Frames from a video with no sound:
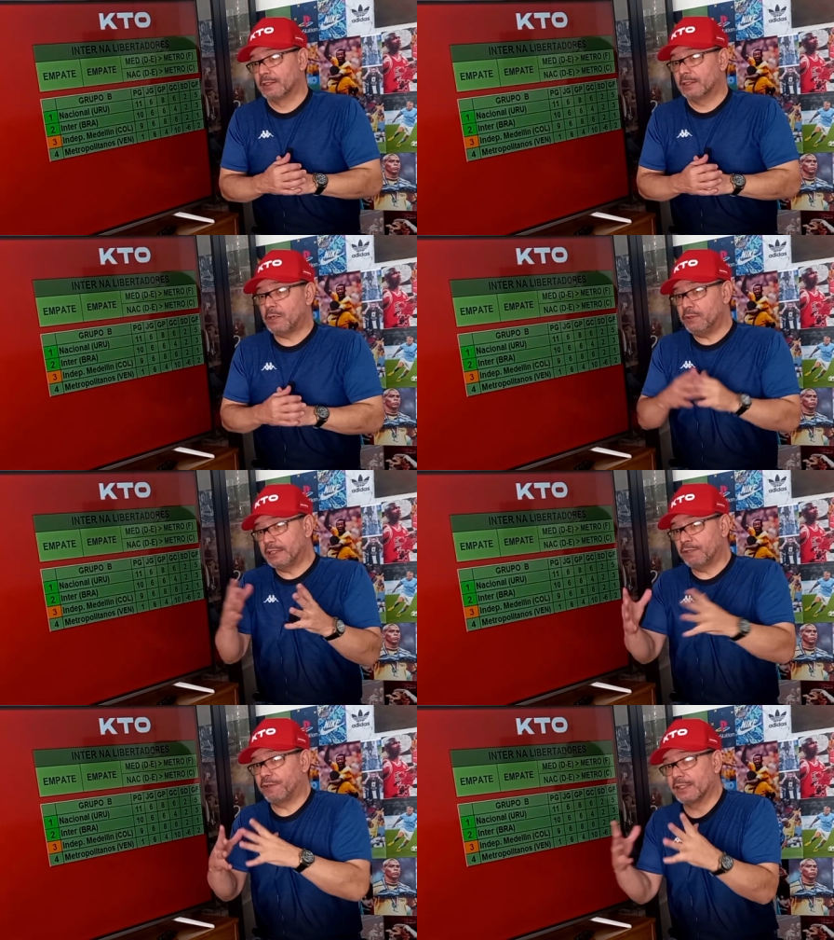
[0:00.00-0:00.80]
que o Inter
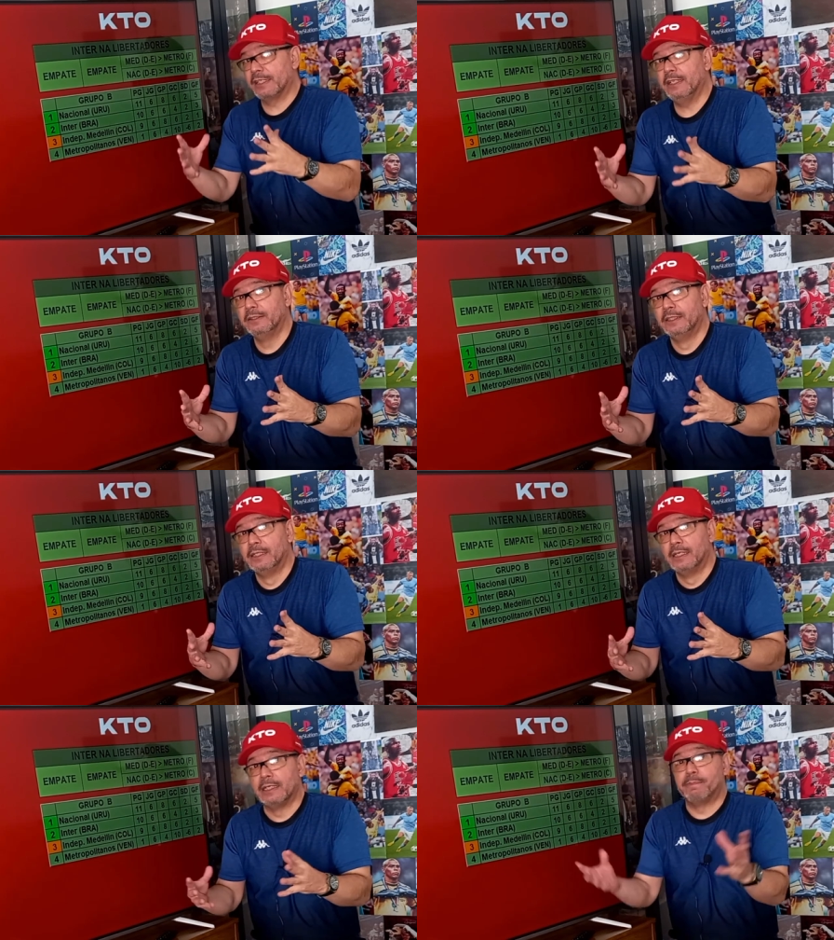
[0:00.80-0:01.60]
tem que fazer
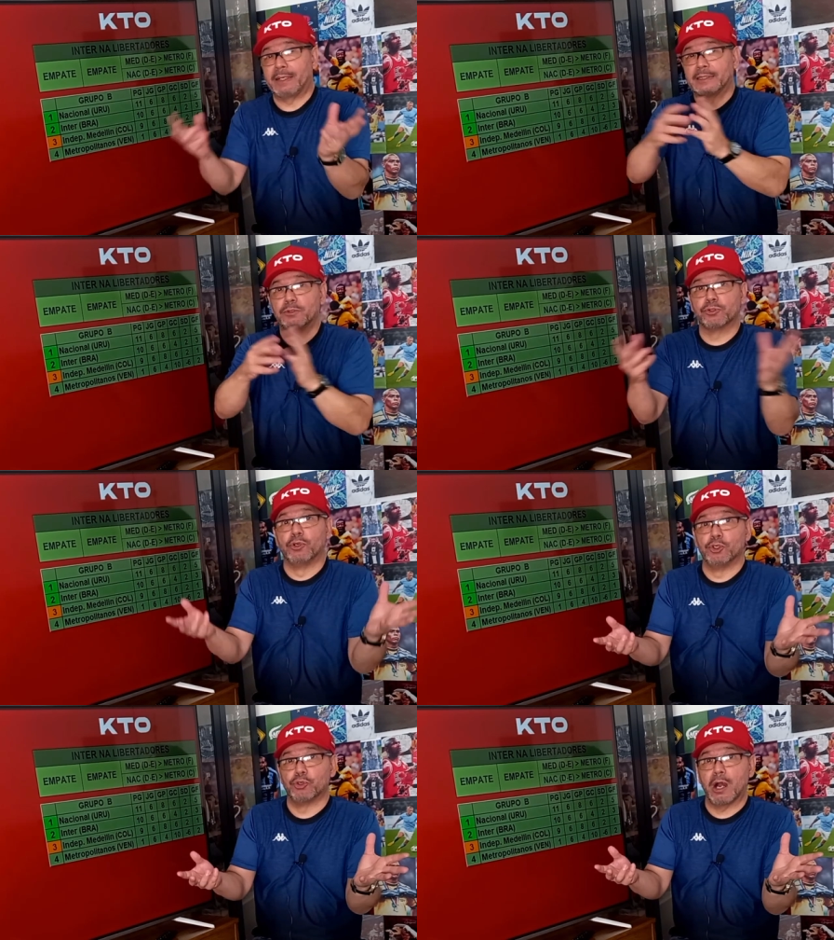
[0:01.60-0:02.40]
empatando os
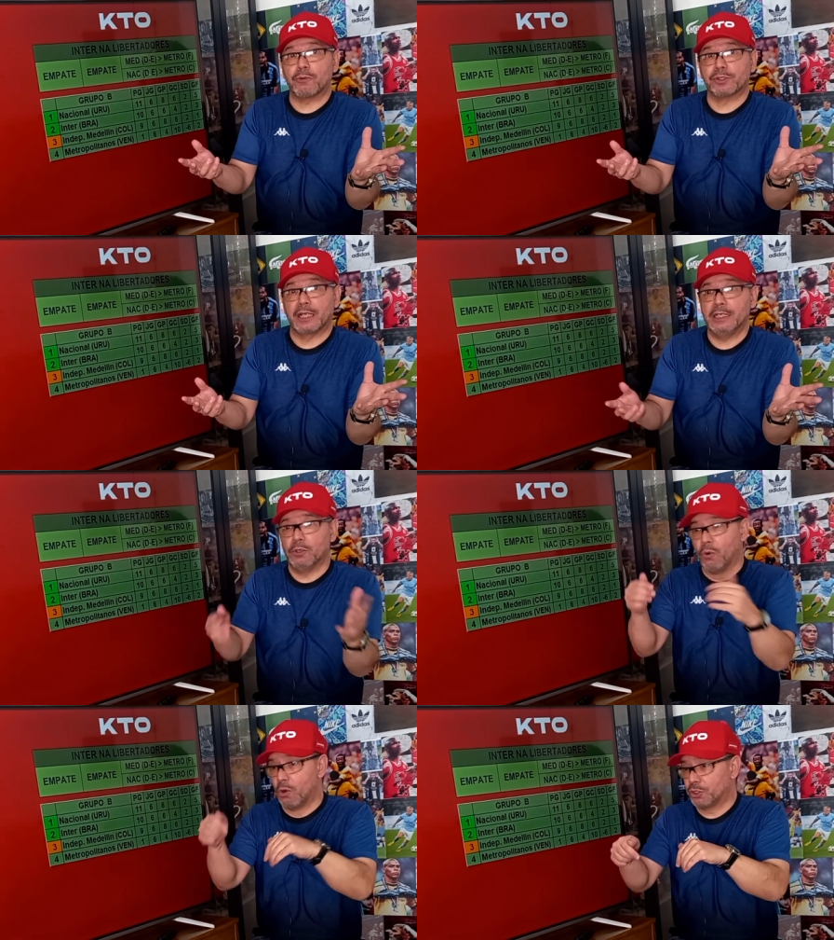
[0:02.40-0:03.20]
dois jogos aí,
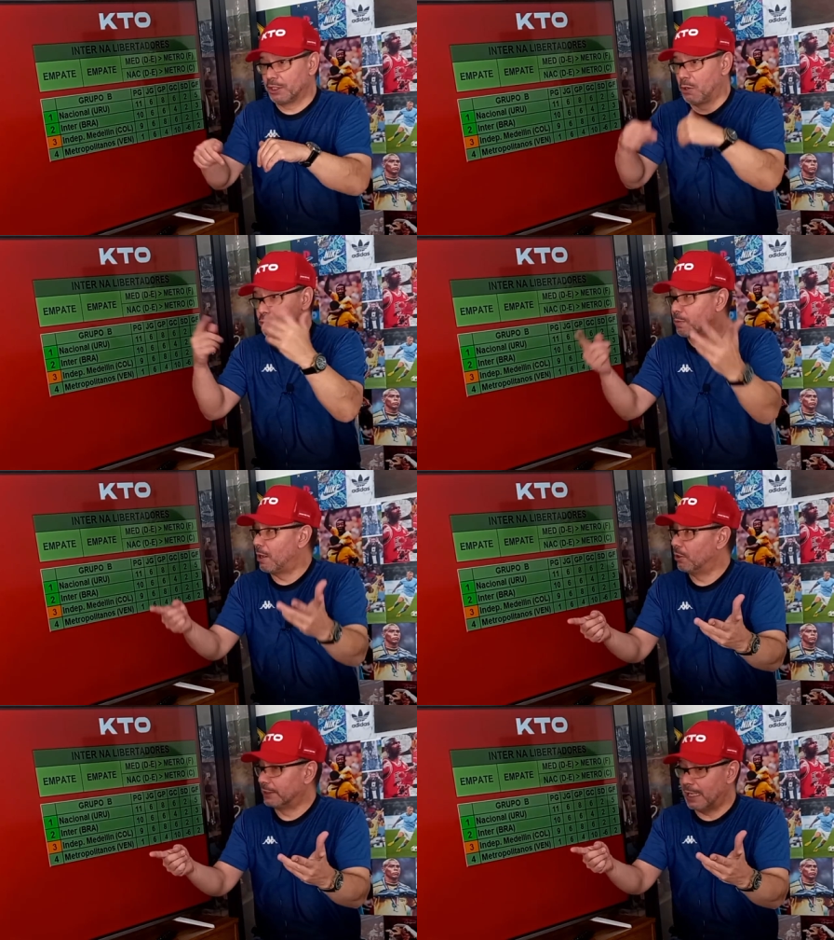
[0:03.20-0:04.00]
hoje na última
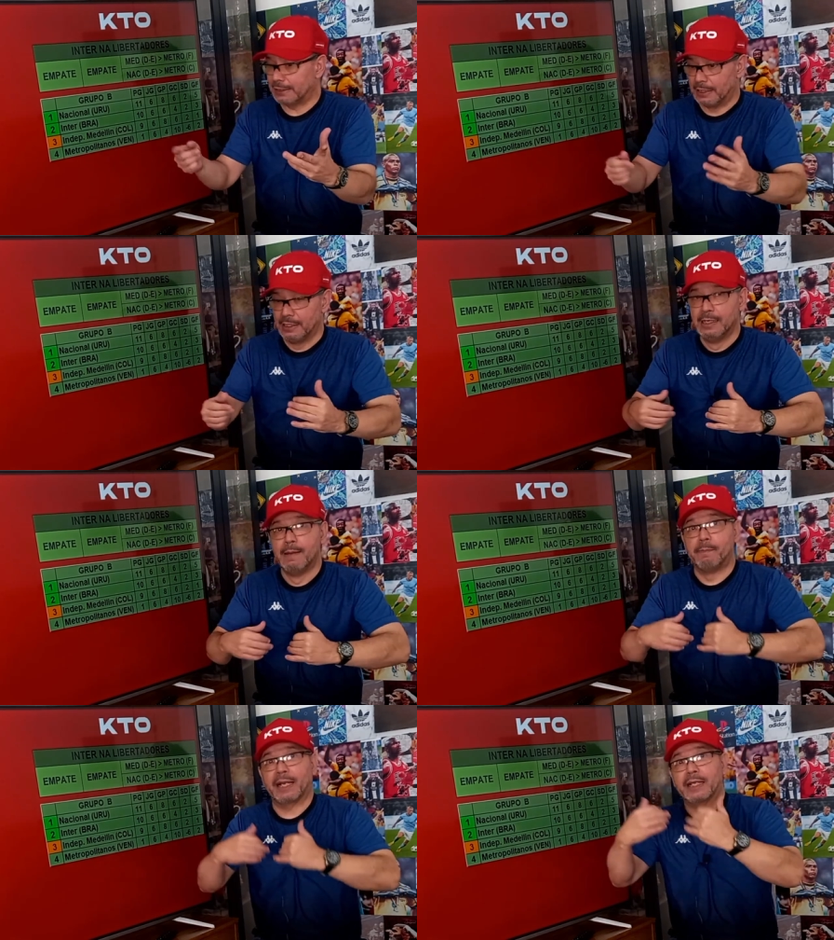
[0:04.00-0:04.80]
rodada,
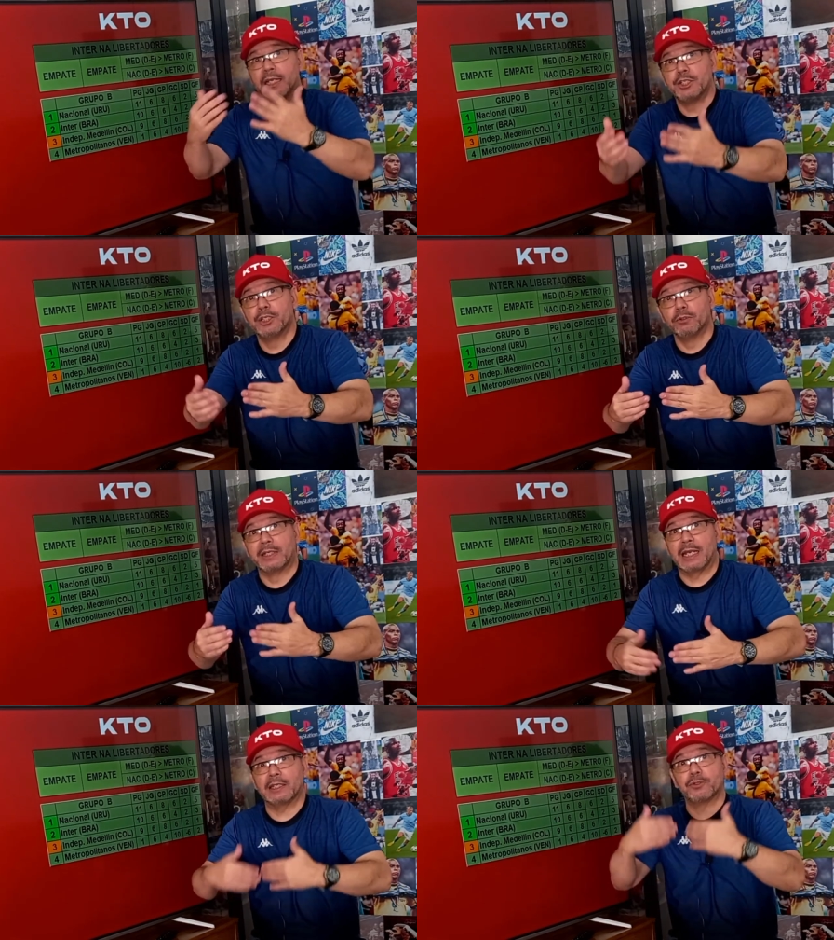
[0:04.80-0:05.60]
para garantir
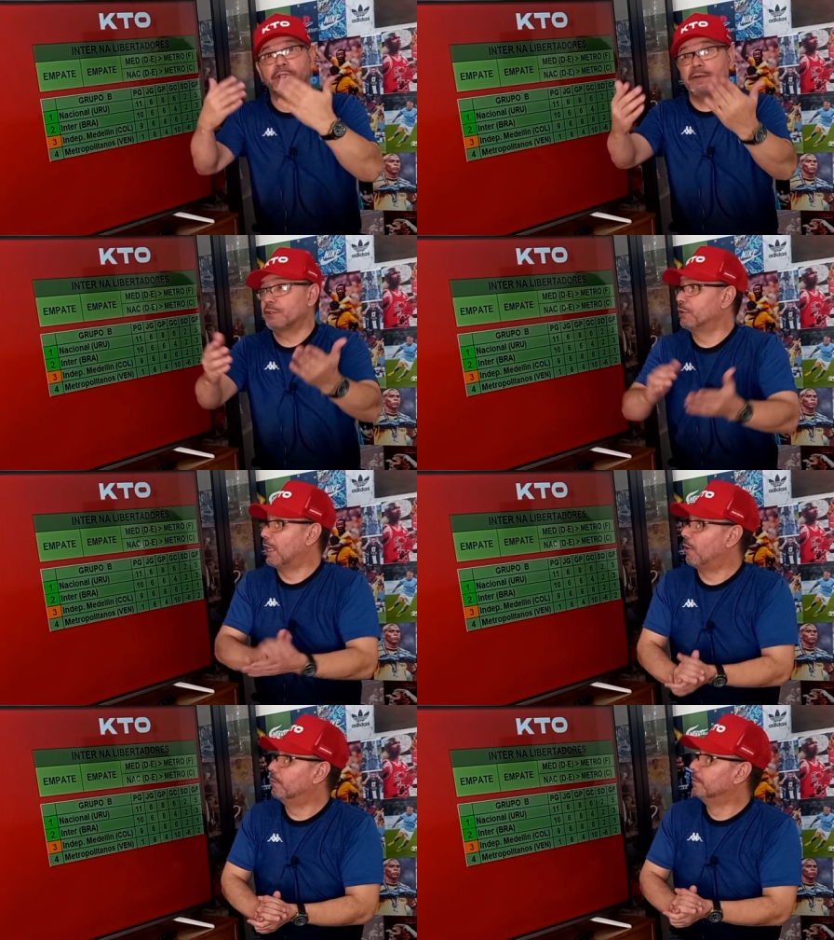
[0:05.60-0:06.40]
lugar nas oitavas de
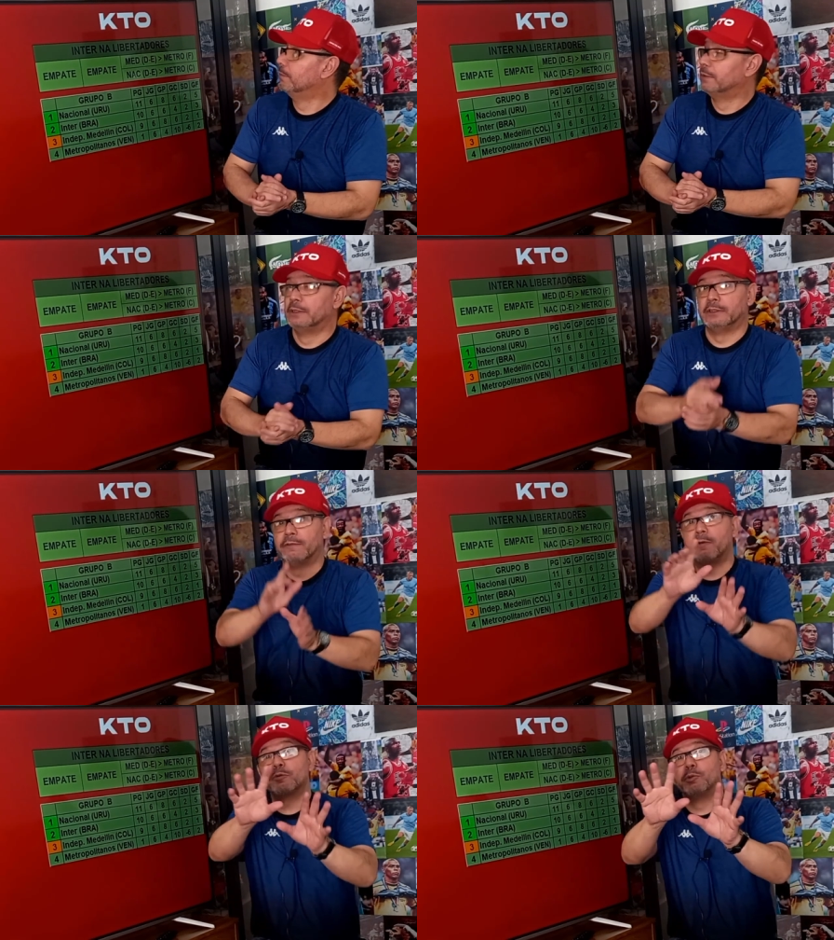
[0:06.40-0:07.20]
final? Então
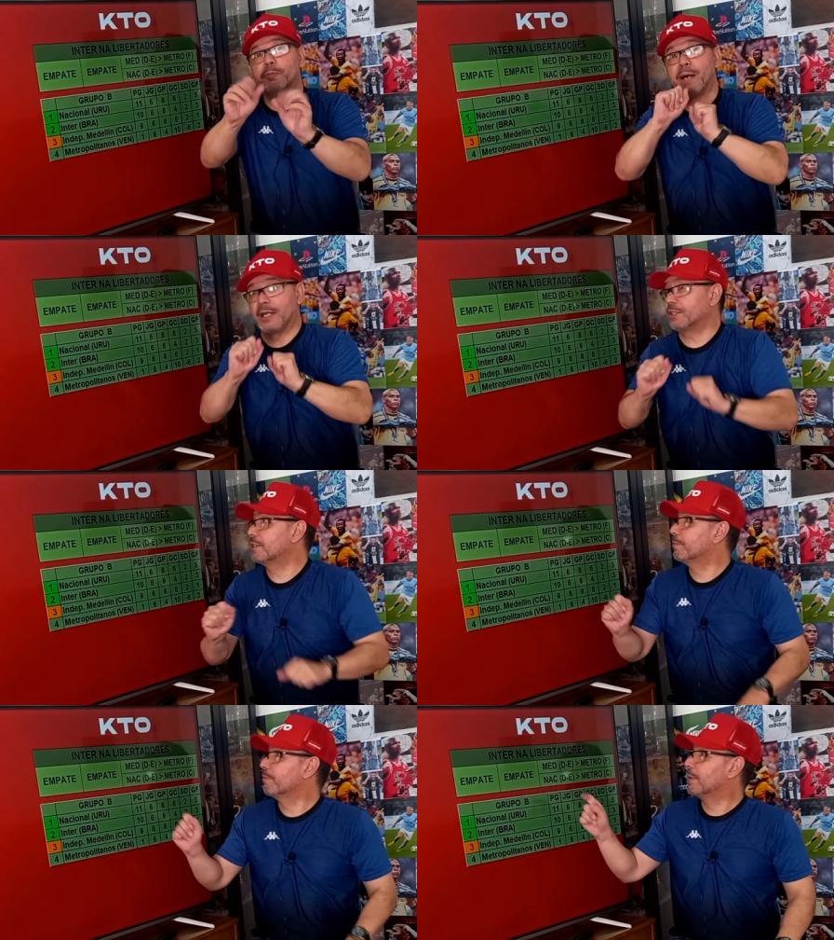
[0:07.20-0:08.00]
vamos por partes.